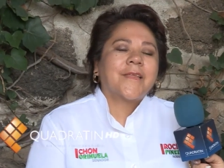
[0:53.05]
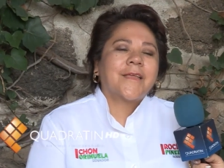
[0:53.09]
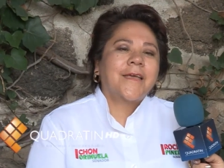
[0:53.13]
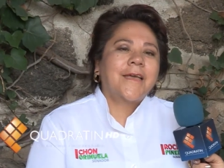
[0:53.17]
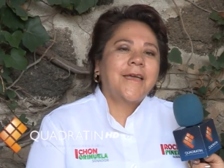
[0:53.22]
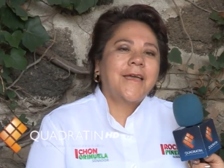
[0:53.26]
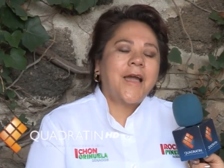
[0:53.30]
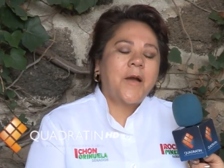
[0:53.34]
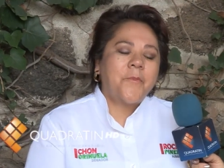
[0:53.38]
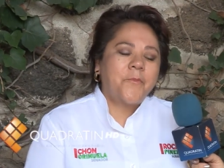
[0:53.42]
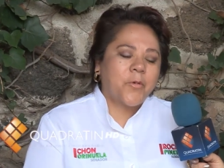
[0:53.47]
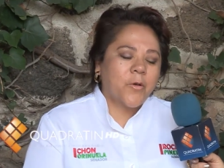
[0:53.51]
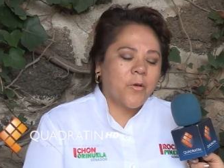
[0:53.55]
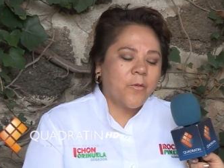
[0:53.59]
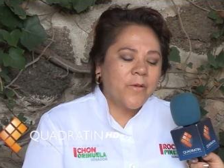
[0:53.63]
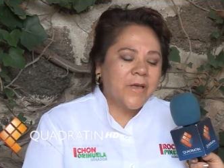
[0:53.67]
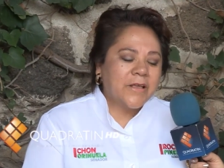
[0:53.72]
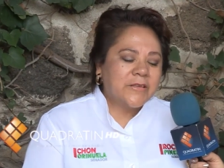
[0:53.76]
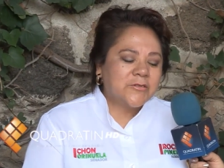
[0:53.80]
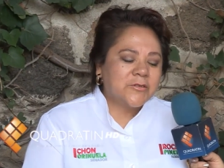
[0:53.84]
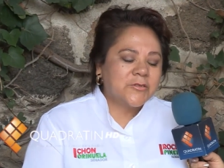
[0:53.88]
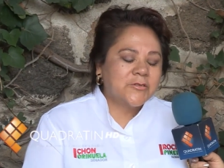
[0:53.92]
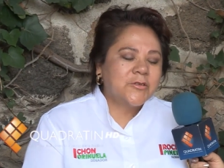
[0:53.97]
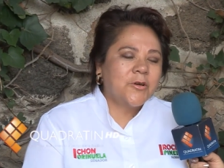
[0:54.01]
que
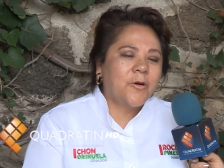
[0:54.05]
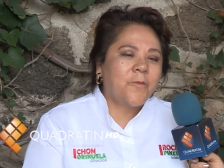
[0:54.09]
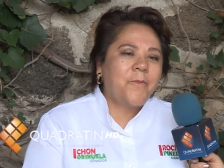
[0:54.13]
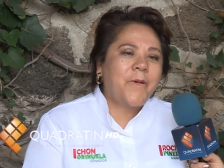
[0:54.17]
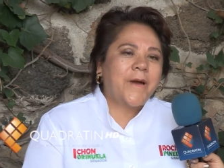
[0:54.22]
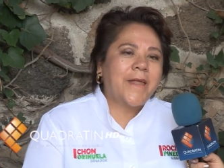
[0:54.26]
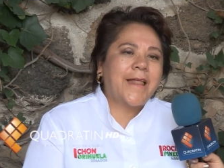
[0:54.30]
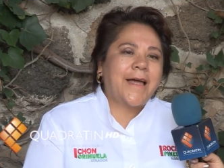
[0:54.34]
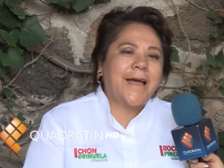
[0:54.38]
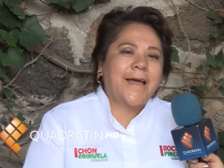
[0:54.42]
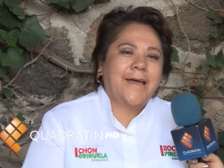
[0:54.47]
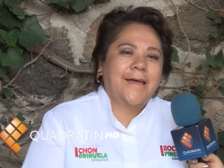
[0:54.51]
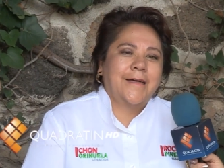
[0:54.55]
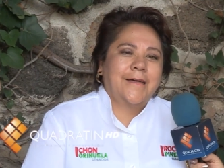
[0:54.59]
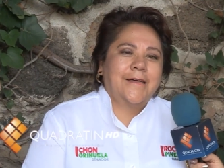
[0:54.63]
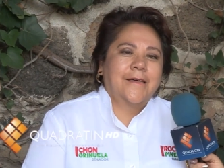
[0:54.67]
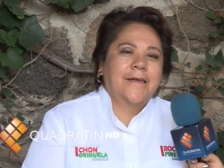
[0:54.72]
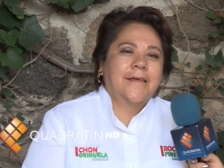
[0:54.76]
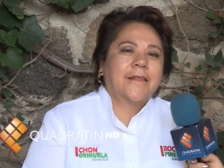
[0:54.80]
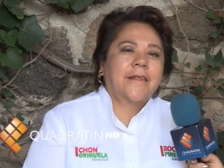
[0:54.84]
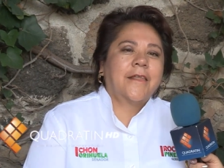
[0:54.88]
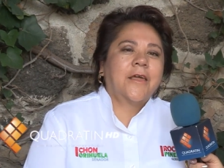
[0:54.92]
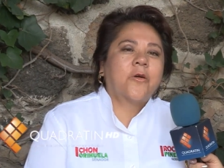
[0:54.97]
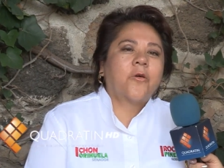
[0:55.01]
aprovecho yo para
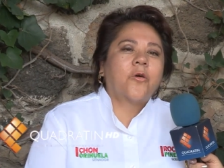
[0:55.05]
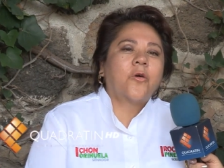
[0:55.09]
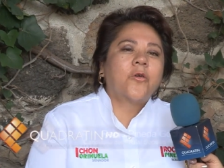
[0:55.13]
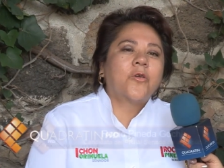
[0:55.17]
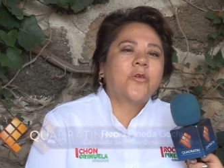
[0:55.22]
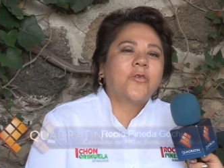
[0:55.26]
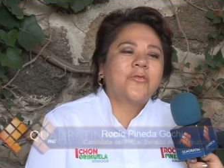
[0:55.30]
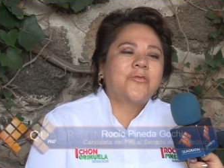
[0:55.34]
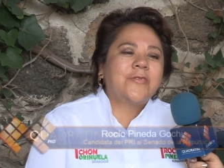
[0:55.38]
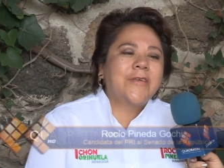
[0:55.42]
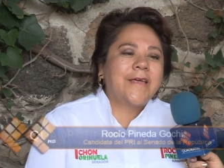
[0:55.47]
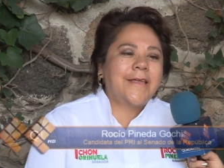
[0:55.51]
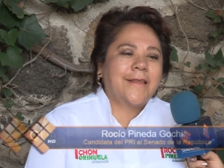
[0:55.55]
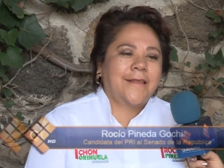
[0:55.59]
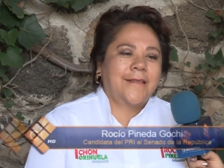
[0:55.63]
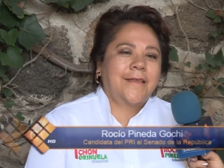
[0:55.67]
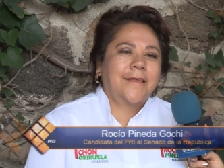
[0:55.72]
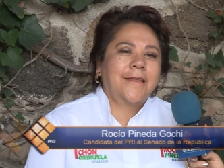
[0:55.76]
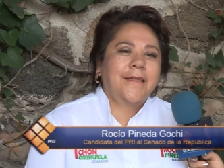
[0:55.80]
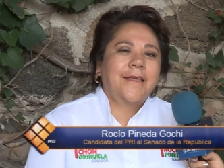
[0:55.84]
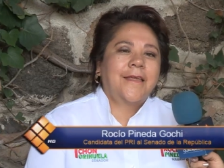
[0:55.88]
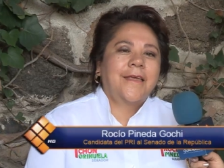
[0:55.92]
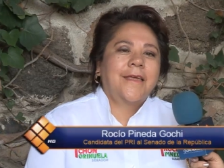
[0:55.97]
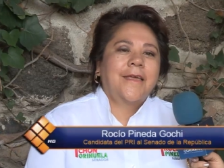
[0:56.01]
reconocer
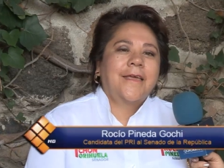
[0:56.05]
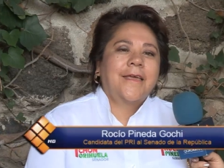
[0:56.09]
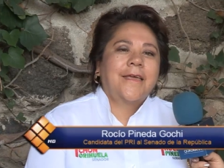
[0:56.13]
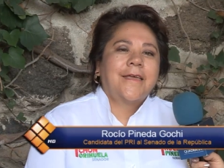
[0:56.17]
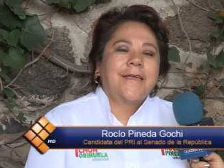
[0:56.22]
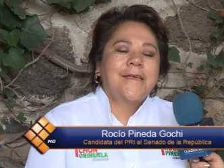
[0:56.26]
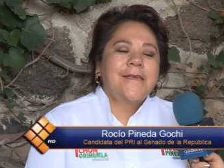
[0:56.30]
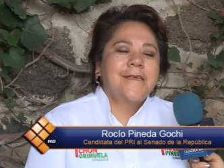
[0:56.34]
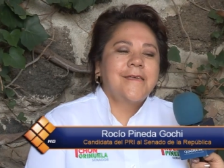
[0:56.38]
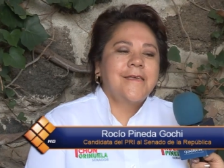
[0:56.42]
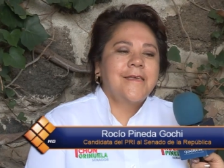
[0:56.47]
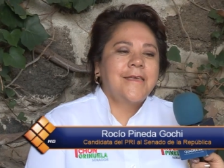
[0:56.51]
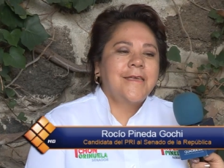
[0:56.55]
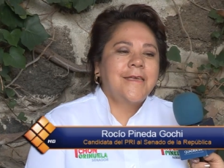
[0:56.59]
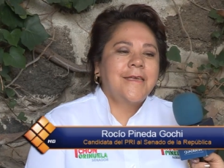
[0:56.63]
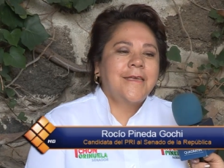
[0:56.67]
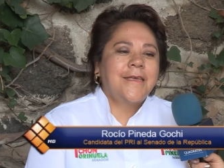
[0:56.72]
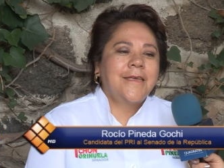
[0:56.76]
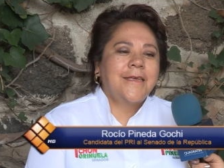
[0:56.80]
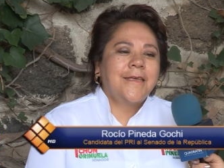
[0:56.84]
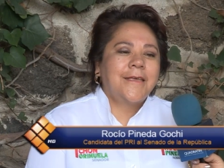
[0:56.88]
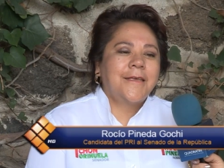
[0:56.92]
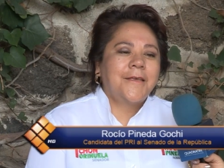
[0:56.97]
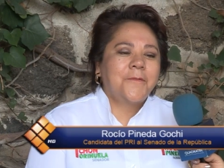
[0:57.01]

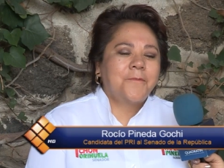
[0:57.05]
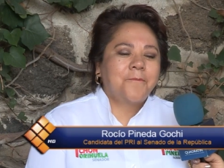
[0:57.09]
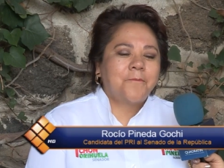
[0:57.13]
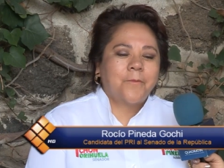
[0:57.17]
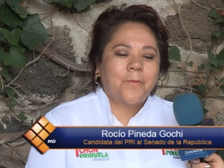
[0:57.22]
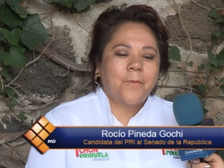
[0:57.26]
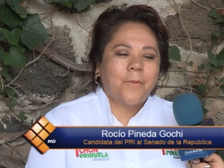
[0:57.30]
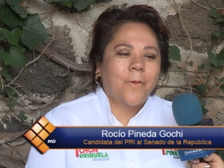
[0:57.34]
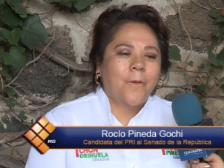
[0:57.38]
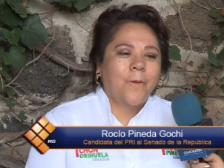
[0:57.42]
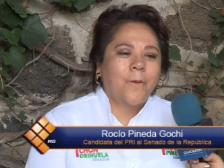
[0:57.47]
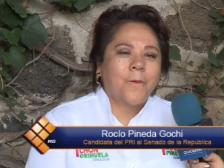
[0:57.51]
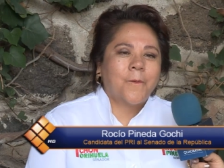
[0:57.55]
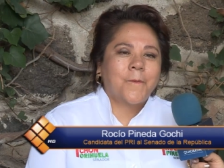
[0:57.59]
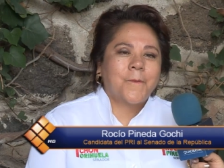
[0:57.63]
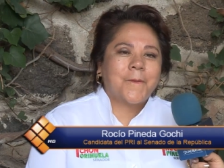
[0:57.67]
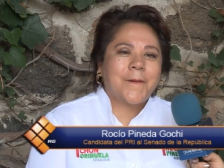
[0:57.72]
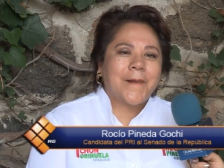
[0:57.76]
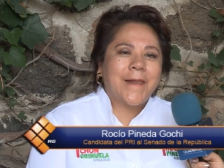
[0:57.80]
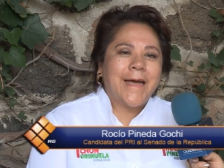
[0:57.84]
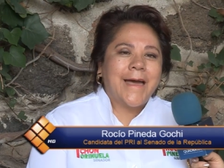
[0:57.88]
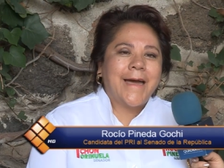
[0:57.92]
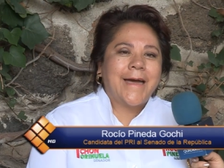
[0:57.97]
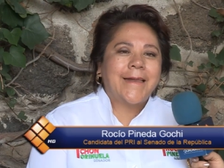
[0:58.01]
y
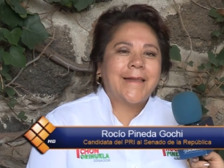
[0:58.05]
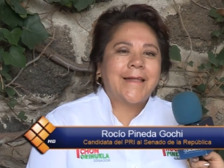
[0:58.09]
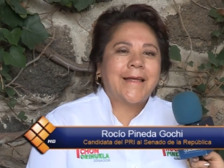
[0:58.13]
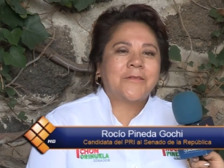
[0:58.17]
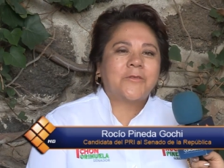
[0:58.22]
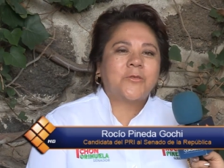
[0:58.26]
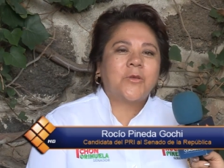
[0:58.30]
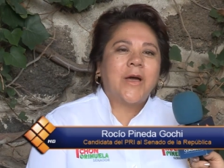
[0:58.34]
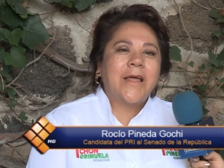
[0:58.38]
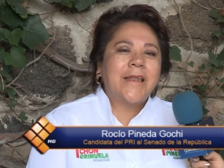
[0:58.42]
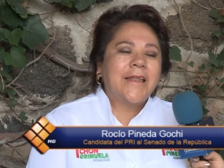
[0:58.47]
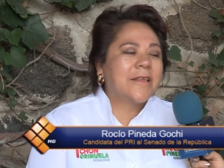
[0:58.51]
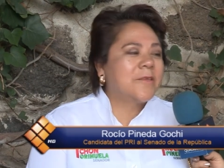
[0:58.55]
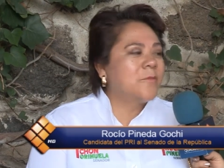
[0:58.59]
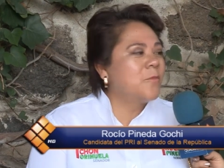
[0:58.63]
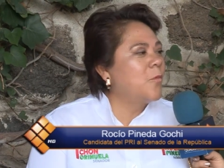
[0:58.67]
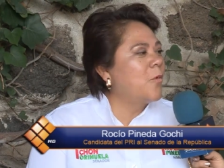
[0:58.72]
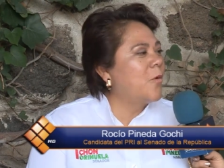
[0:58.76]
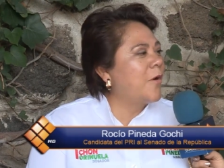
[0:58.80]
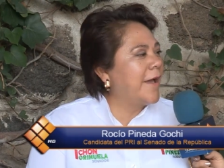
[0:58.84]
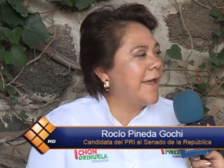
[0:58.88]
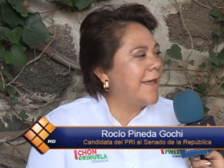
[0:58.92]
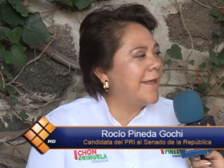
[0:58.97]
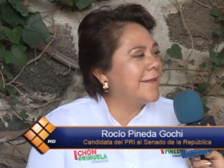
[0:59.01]
honrar a todas las
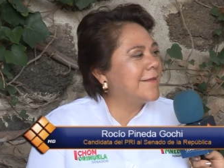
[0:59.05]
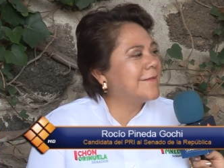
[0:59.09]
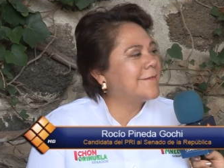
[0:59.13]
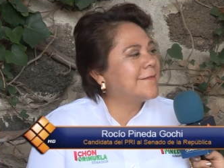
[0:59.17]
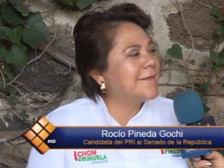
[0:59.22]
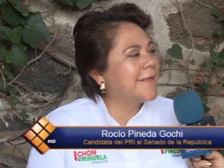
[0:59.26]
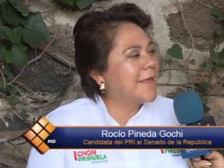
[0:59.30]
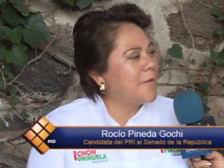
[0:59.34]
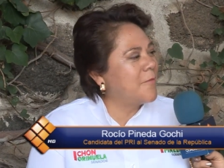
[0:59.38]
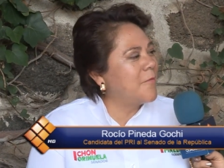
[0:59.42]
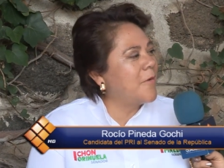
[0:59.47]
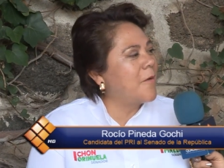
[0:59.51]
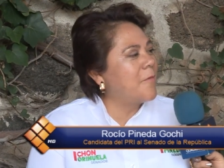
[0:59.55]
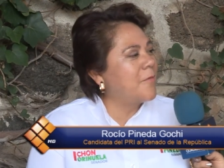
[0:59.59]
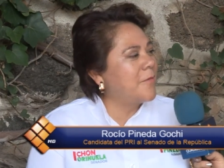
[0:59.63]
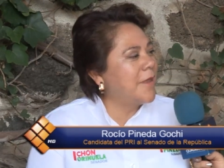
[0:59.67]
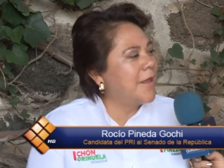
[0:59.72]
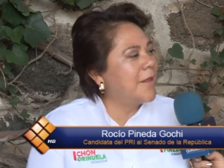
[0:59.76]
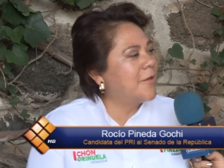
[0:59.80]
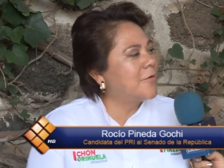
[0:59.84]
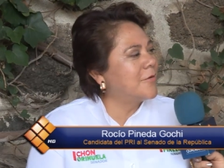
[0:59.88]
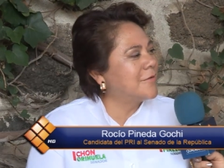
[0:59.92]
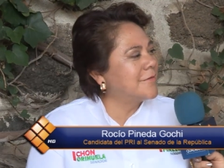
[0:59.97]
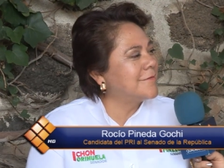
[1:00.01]
mujeres que me
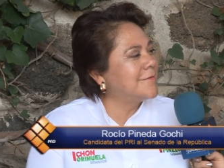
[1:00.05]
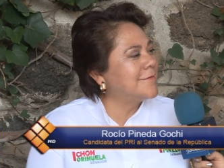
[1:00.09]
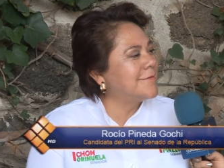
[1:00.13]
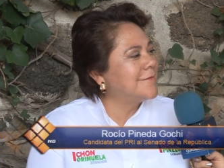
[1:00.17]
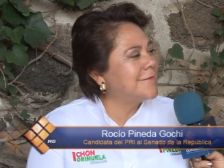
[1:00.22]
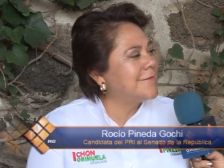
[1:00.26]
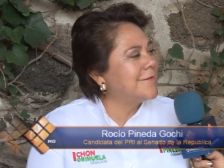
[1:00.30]
abrieron